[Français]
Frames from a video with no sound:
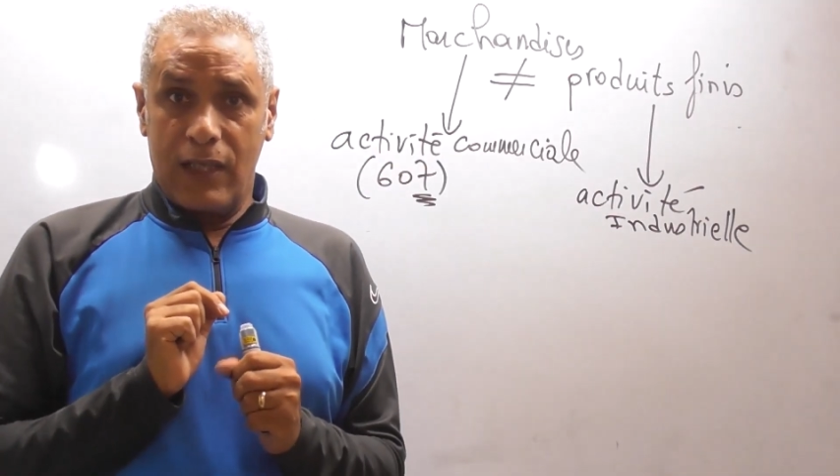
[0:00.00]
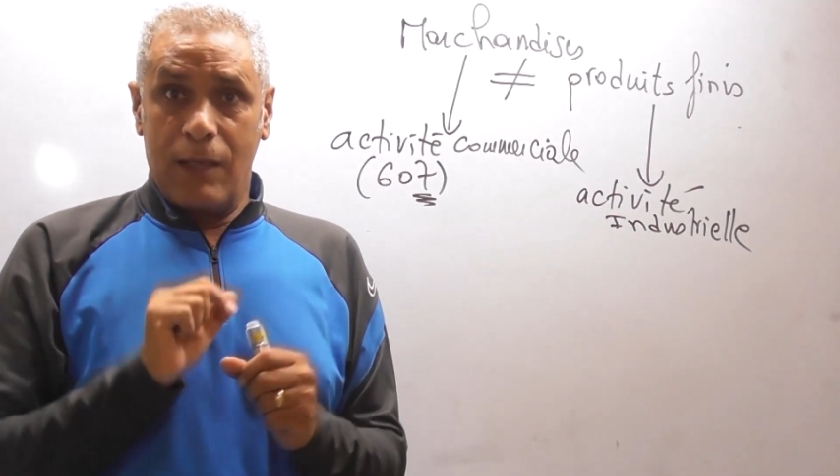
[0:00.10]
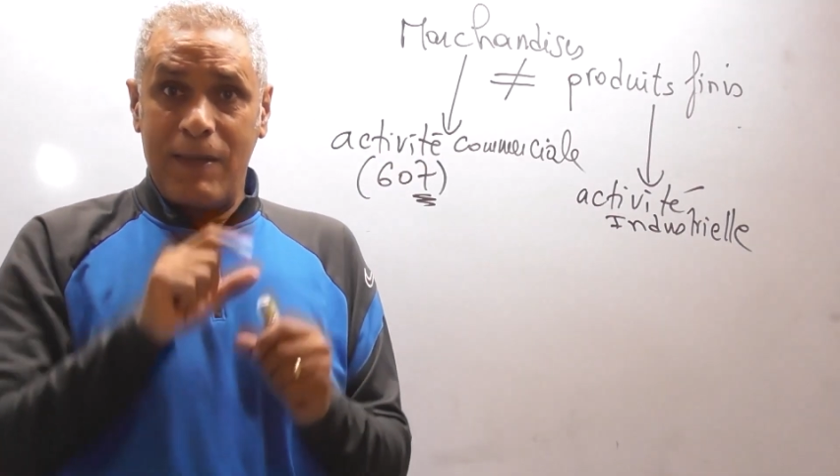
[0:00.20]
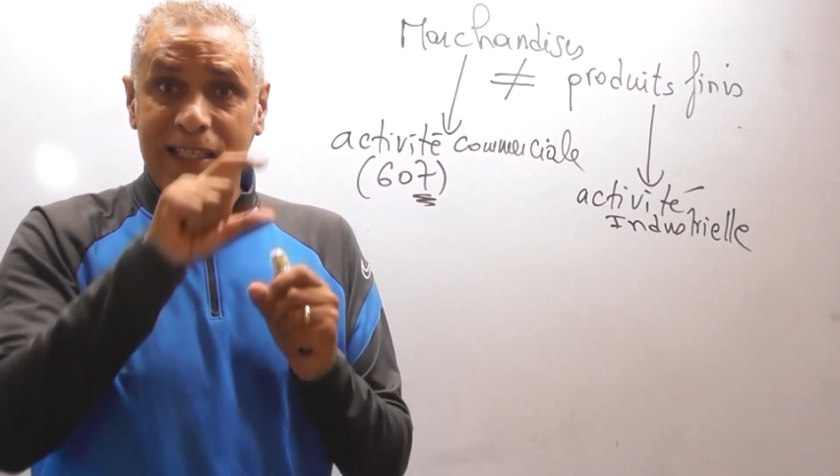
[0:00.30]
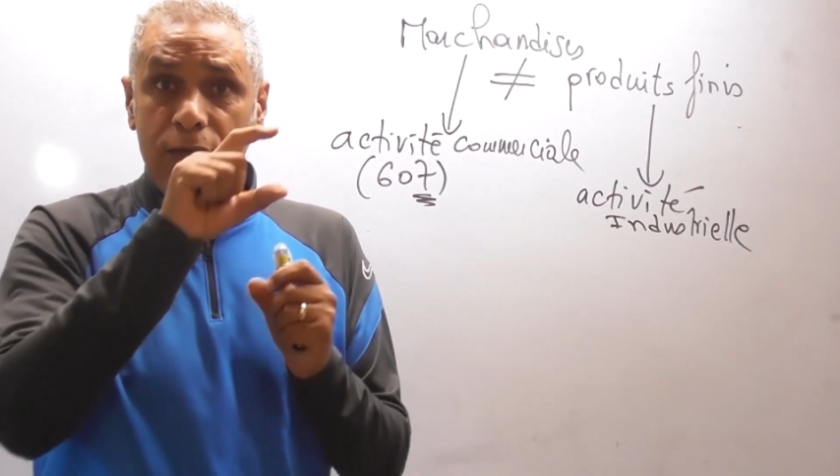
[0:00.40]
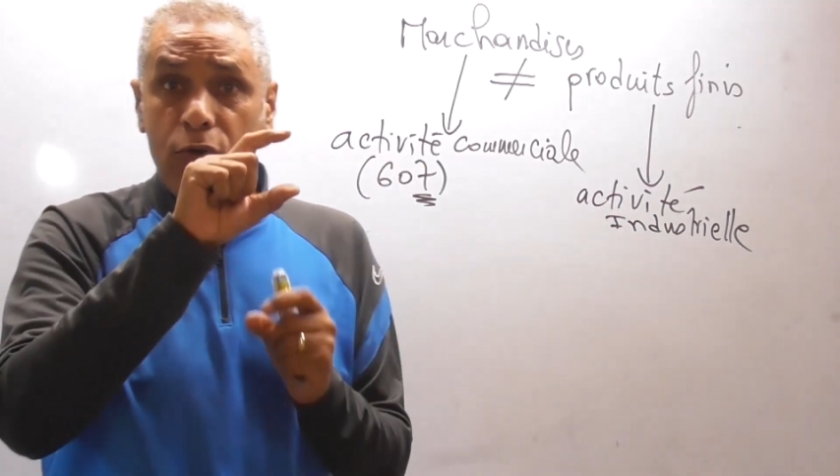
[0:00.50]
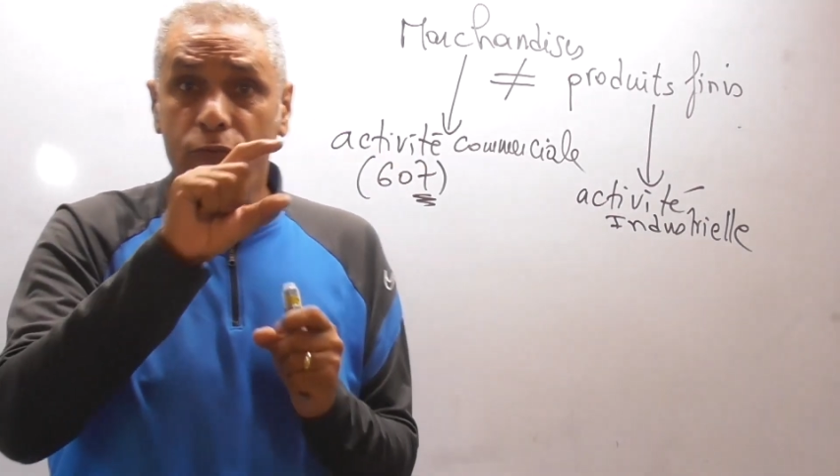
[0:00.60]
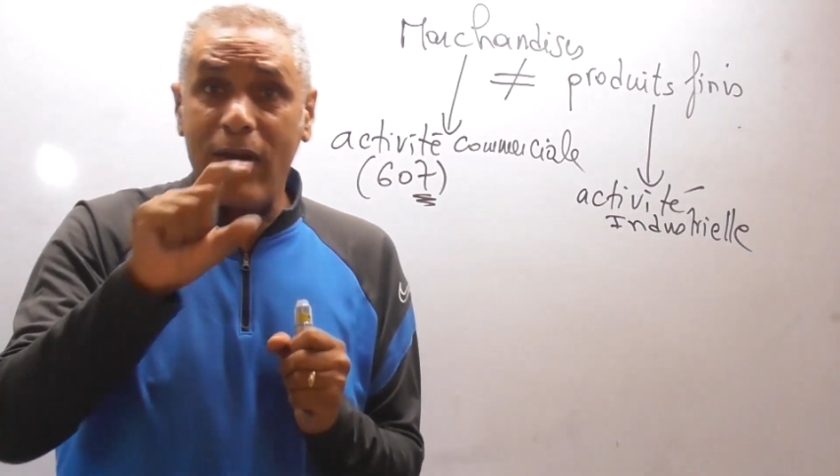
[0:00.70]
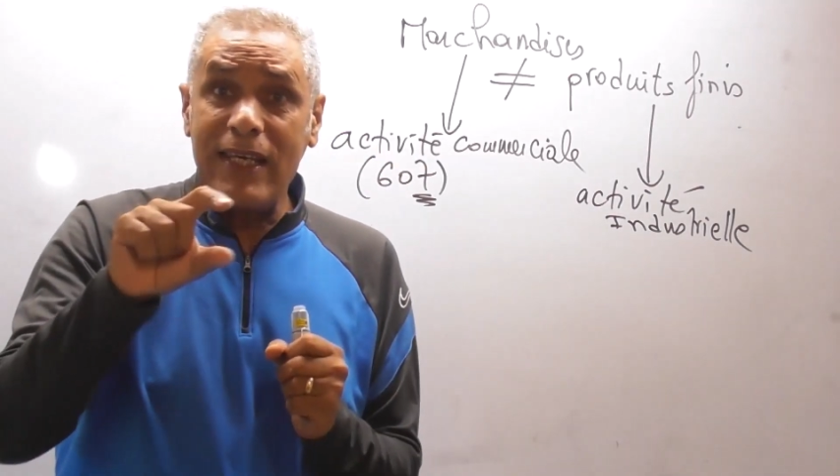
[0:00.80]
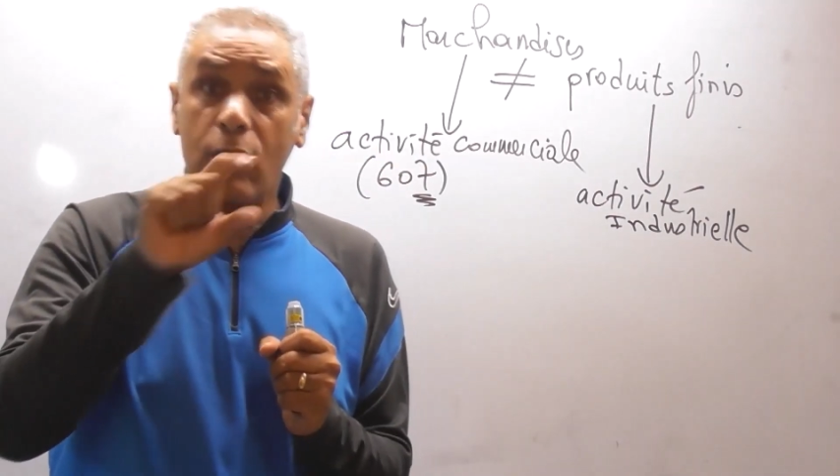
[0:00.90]
Et bien si vous ne
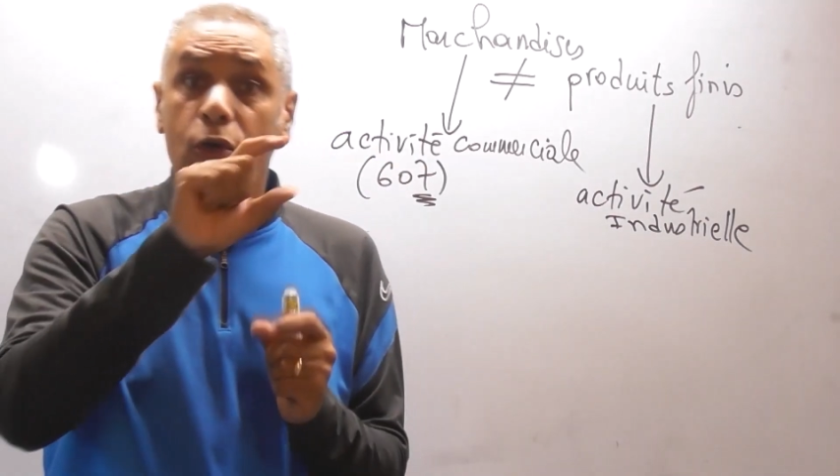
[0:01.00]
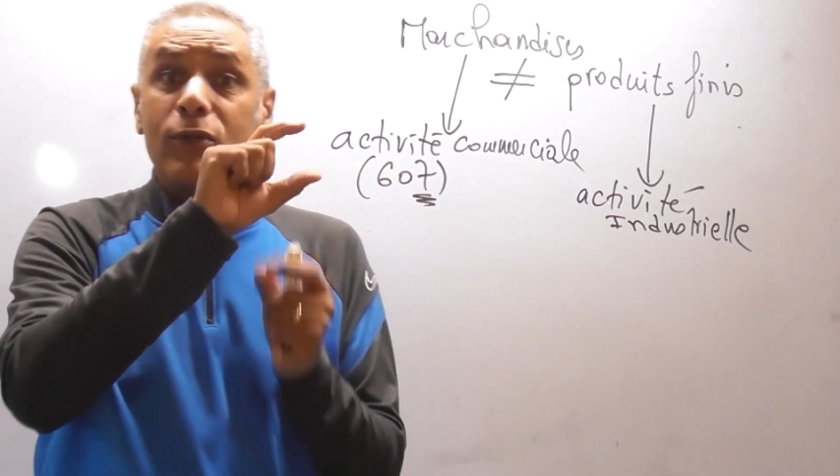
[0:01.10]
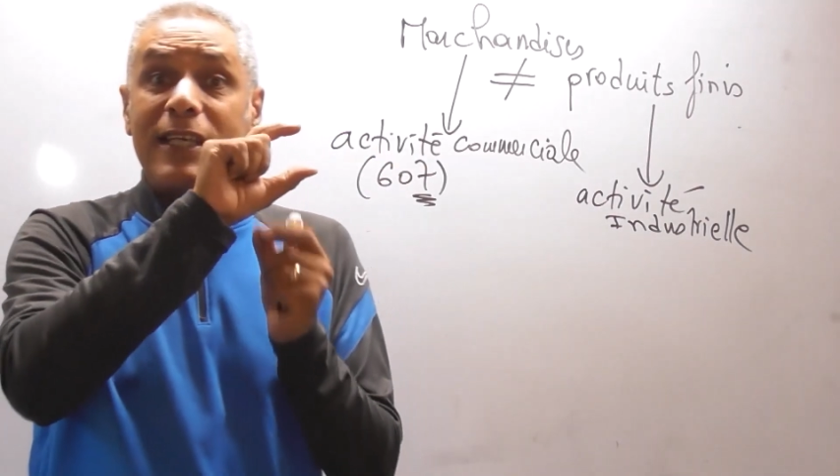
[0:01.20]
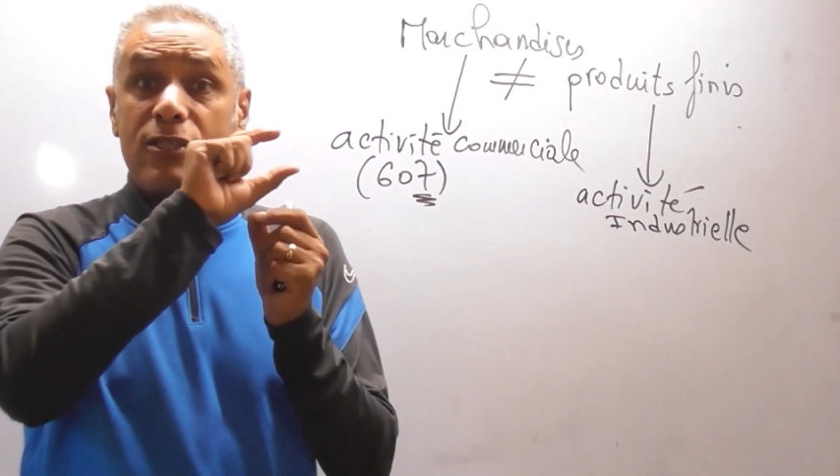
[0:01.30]
voyez que des